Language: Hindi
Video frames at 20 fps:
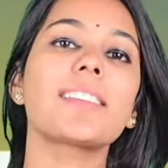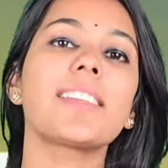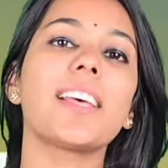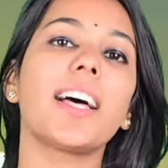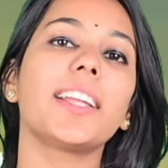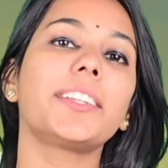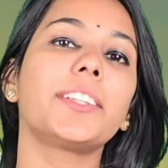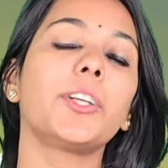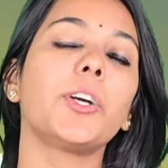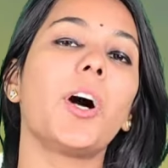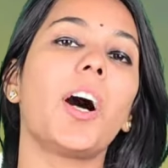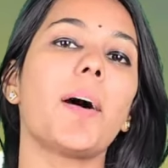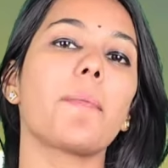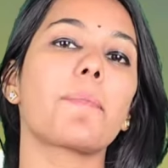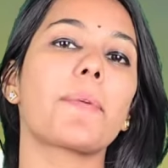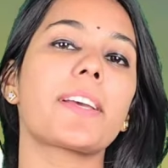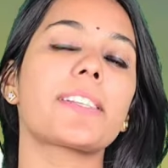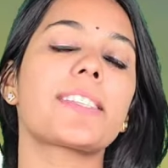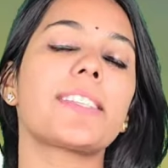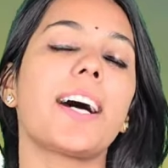साथियों
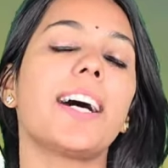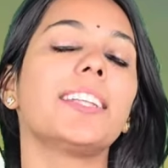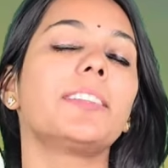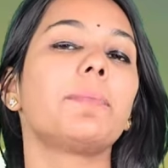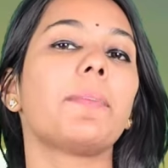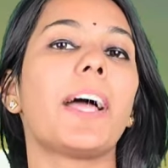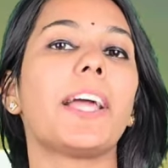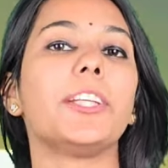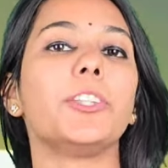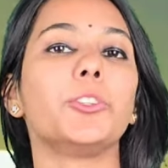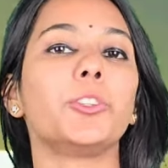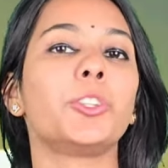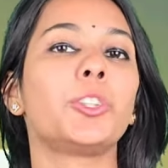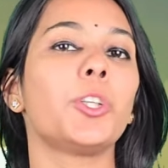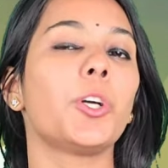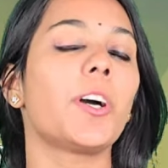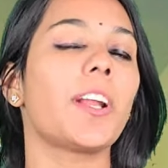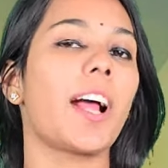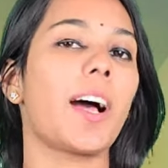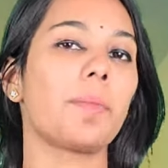आपके साथ मैं
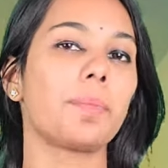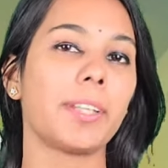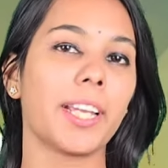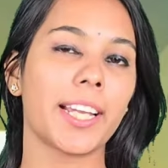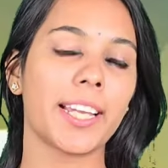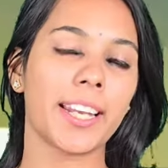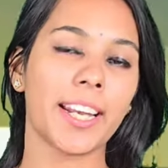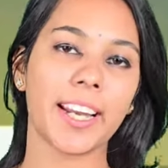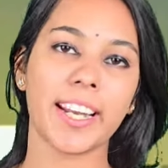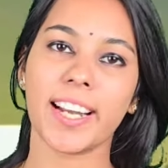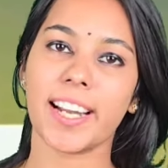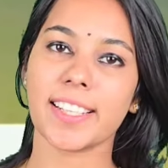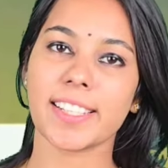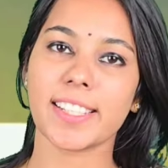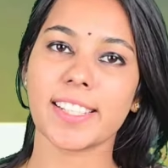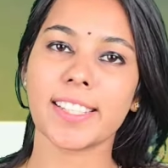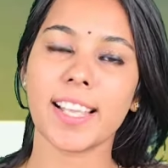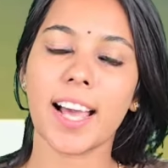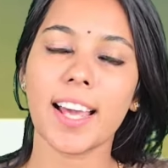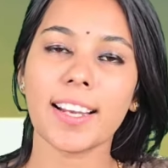आयुषी और आप देख रहे हैं
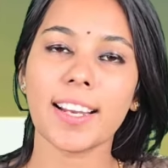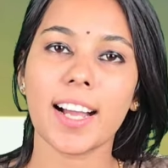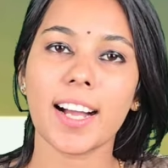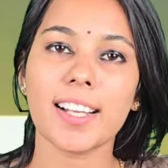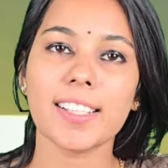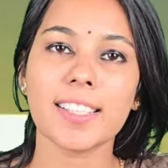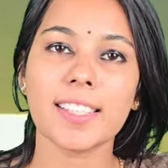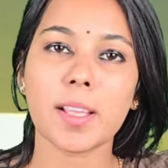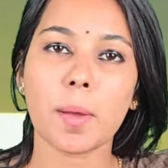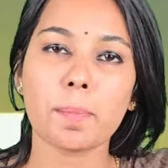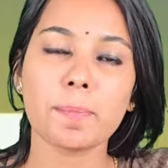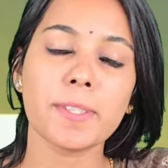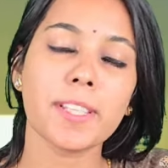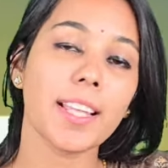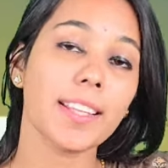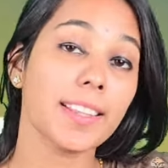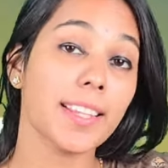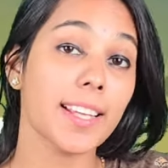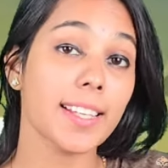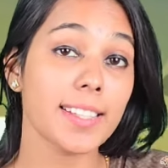राजस्थान का
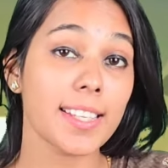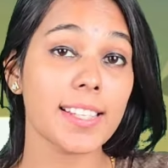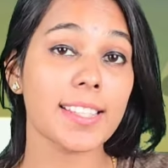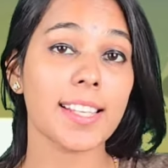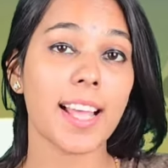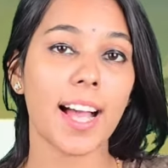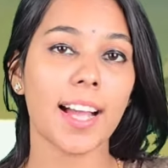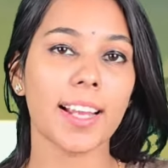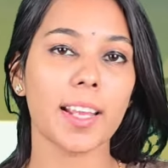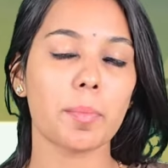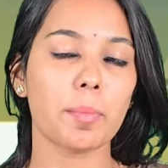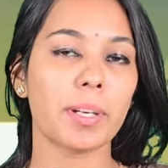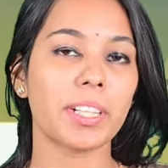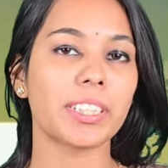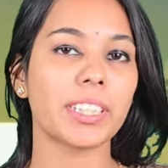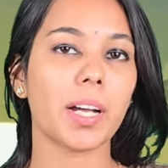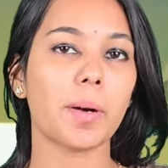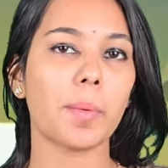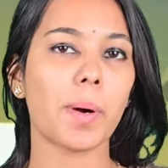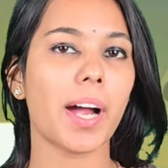सबसे तेजी से आगे
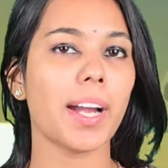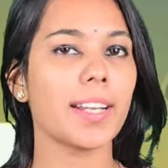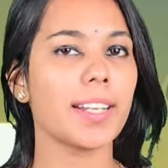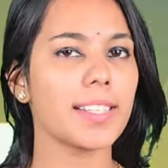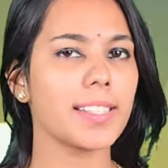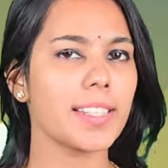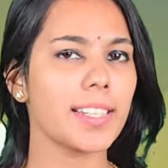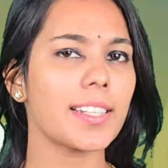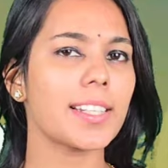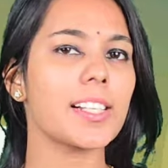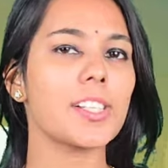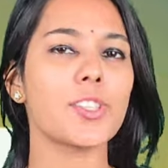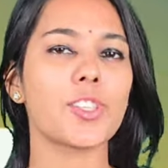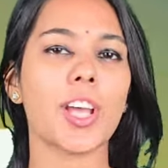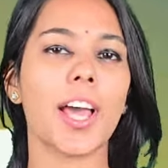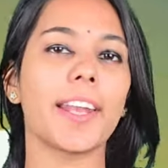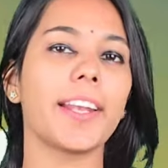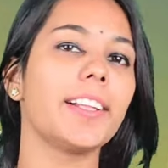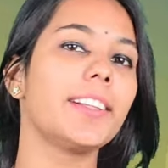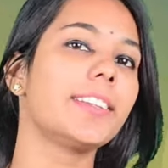बढ़ता हुआ डिजिटल
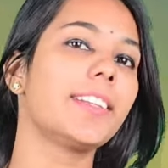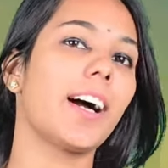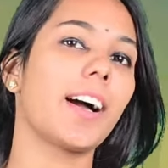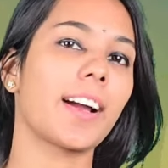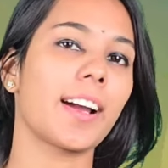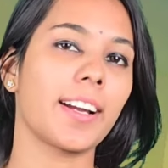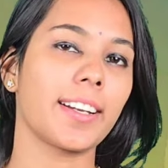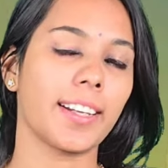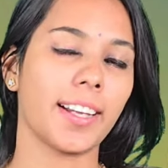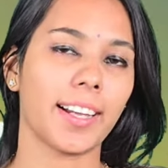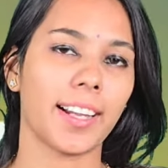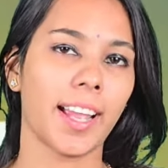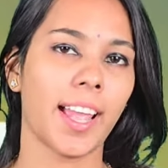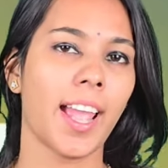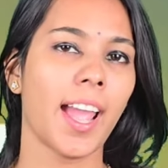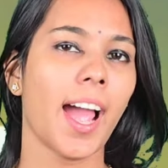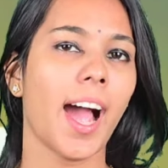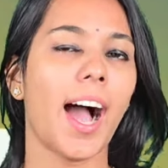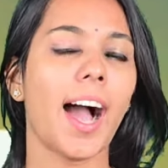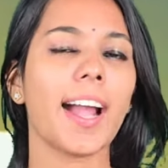चैनल द खटक
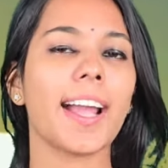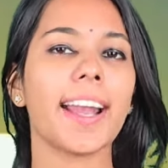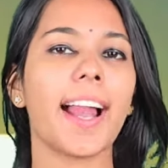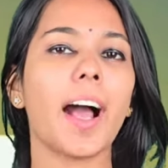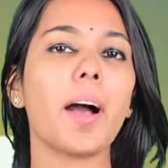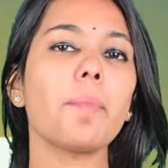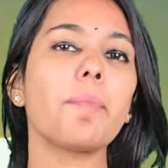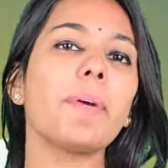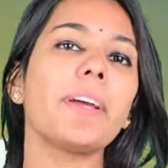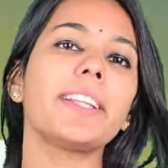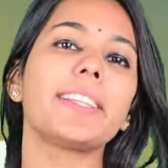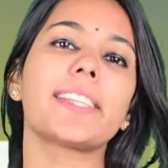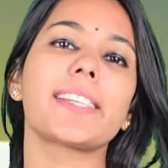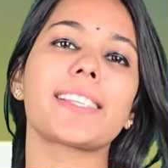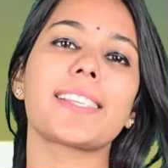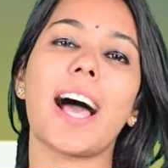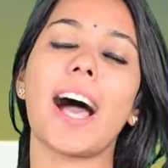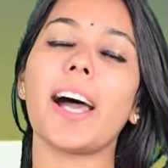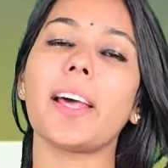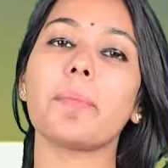अगर आप भी
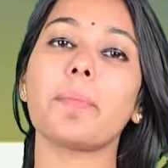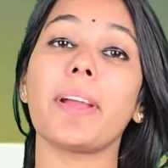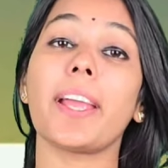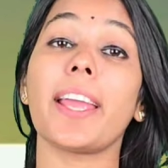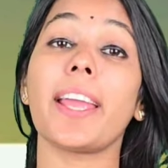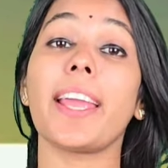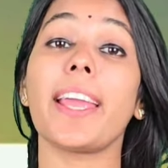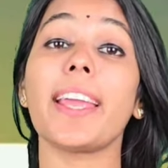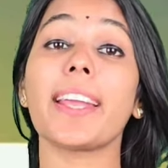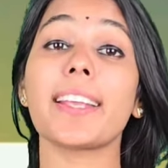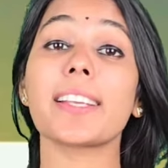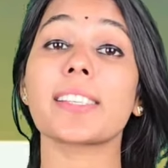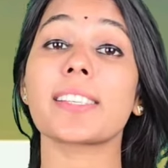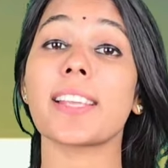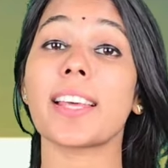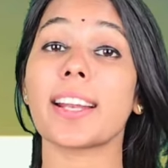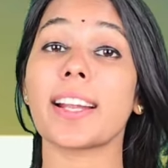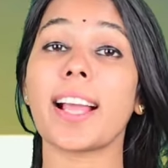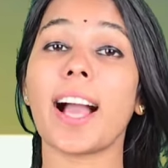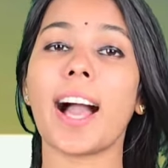इंतजार में हैं कि
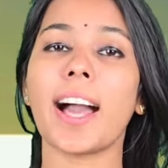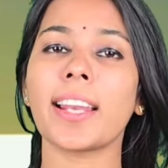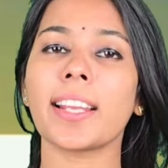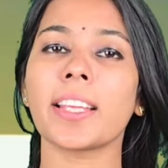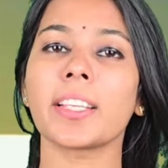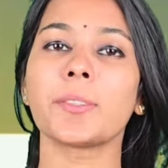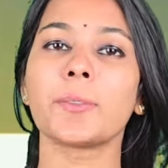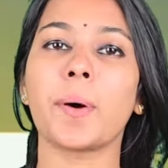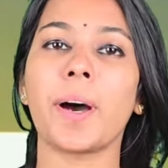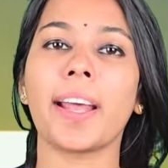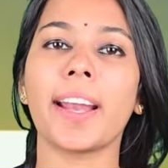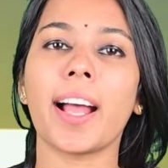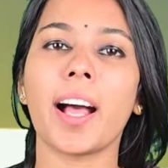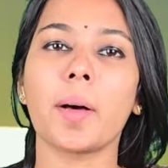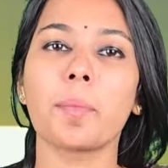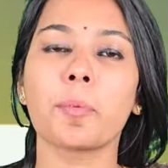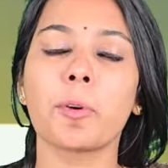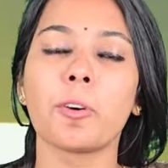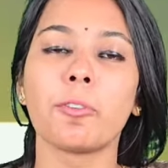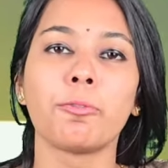सरकार के द्वारा
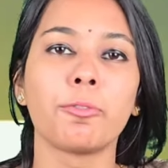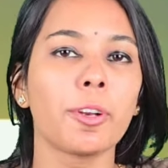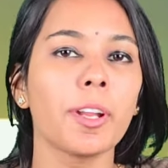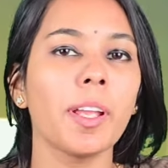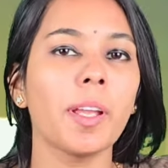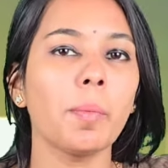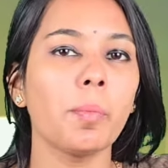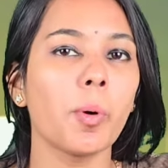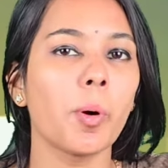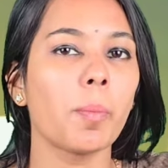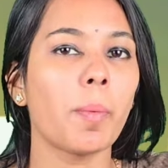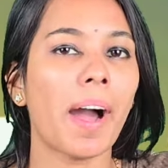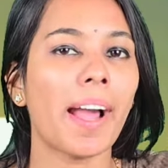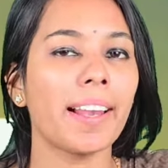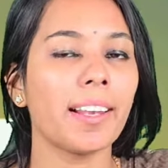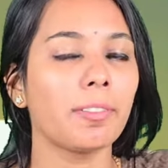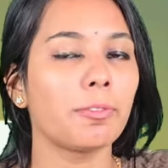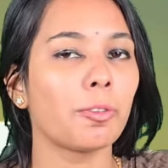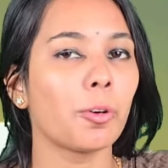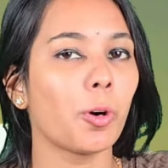आपको फ्री
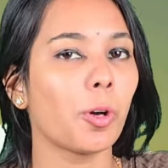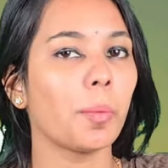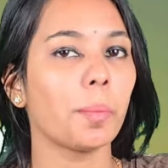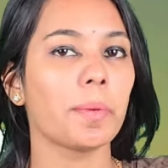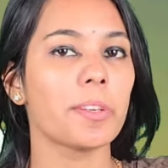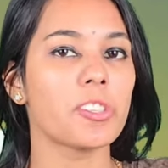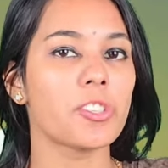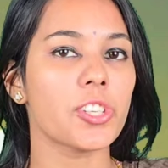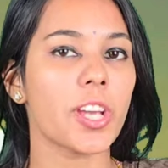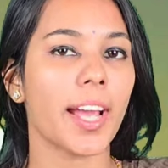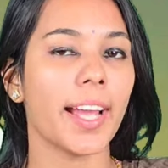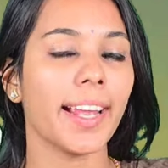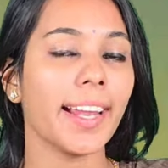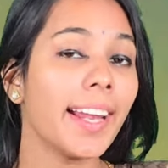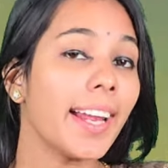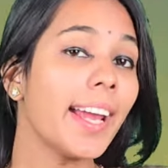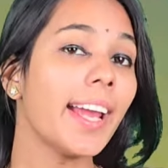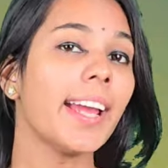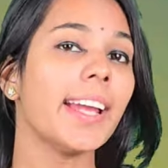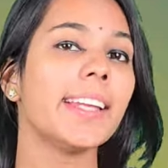मोबाइल फोन मिल जाए
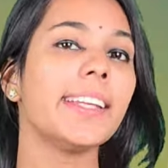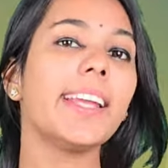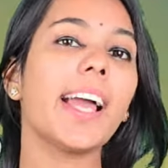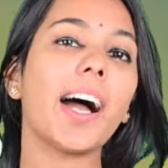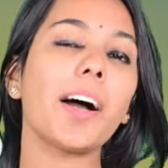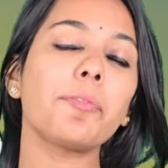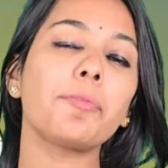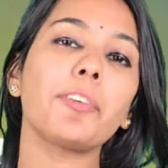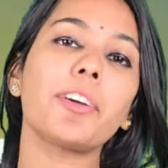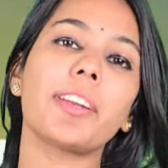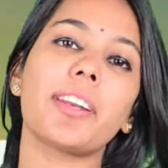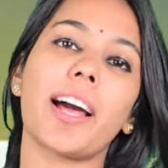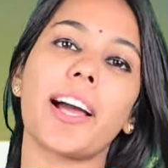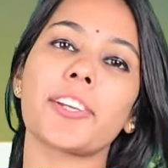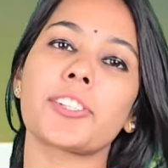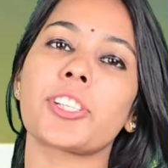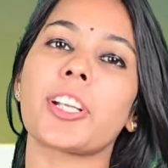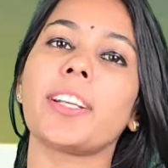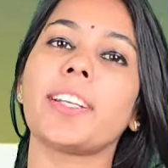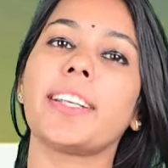या फिर
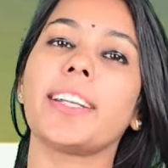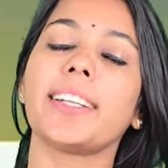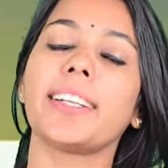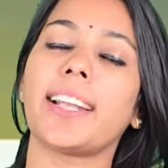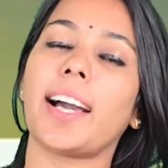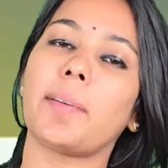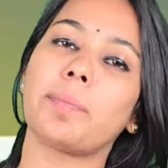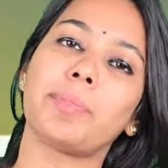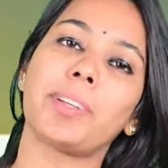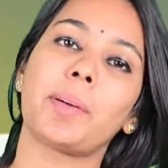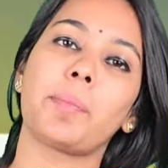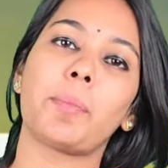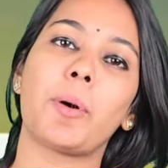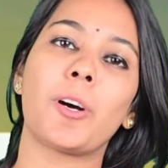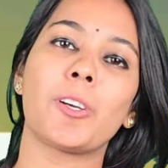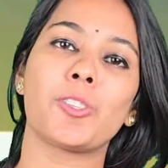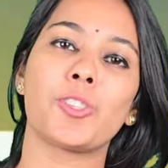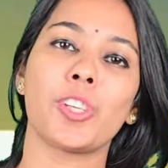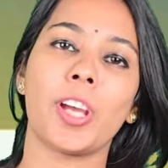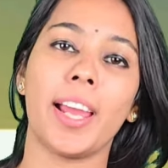राशन किट आप तक
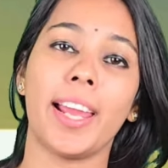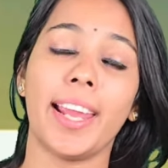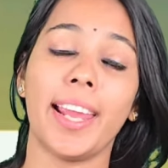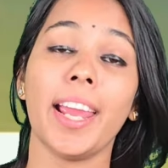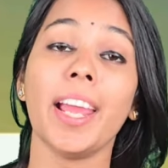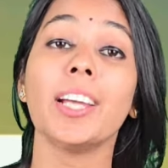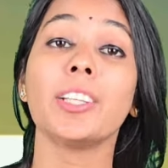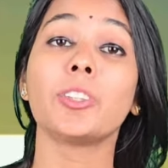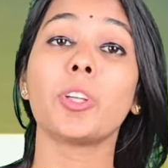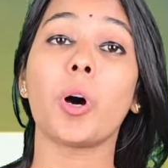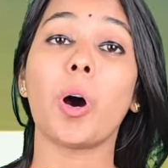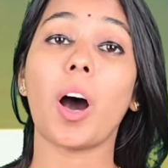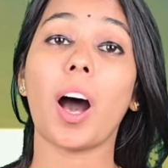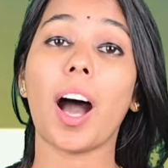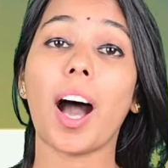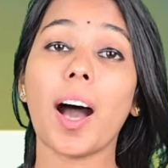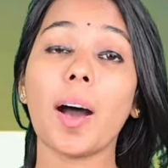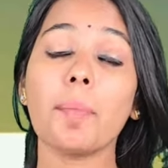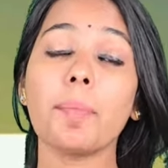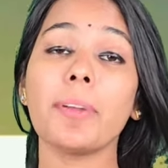पहुंच जाए तो
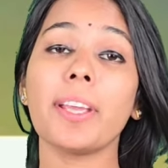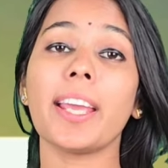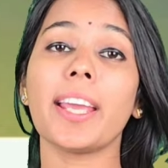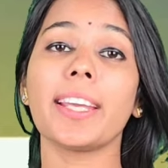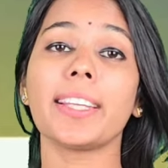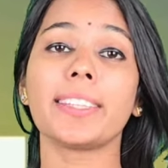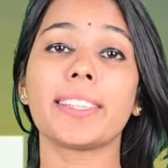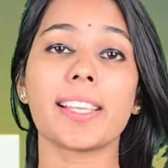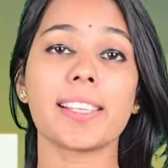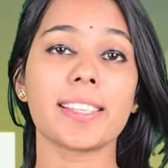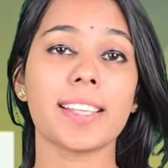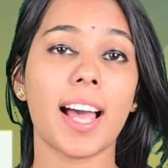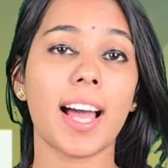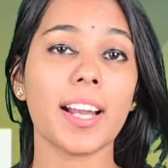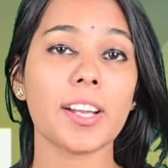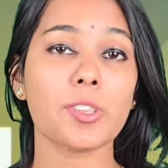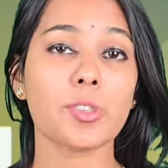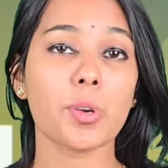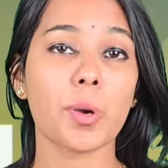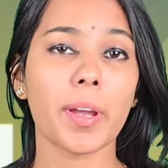अब ये
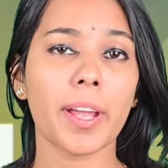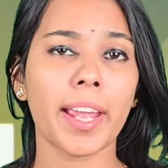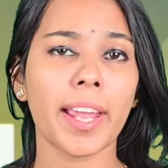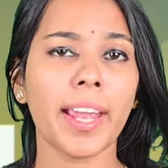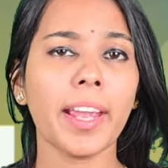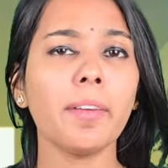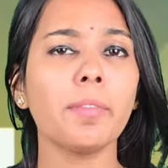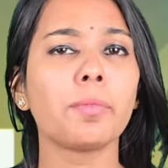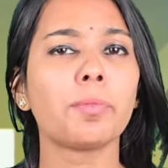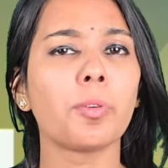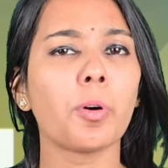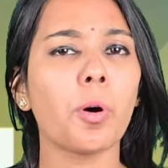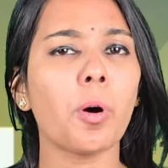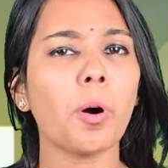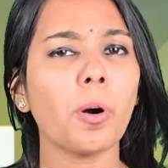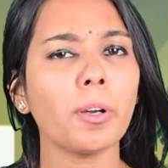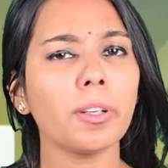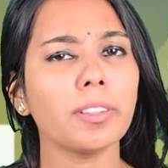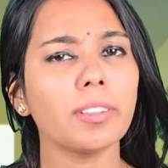इंतजार जो है वो